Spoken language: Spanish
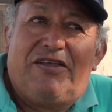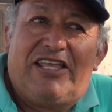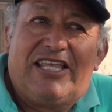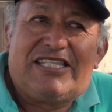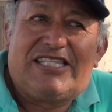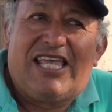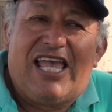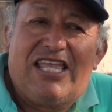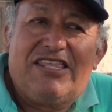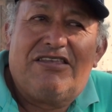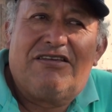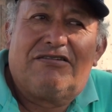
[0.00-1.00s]
Este
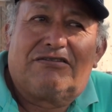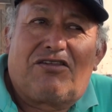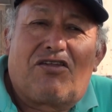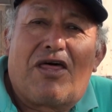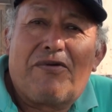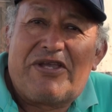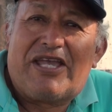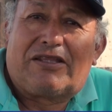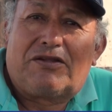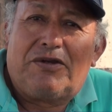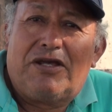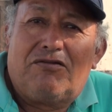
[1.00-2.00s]
año todavía,
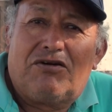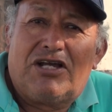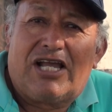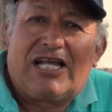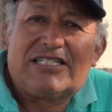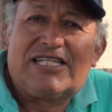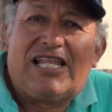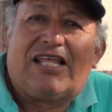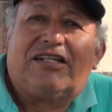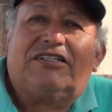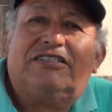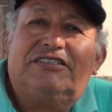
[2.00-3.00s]
todavía no he cancelado.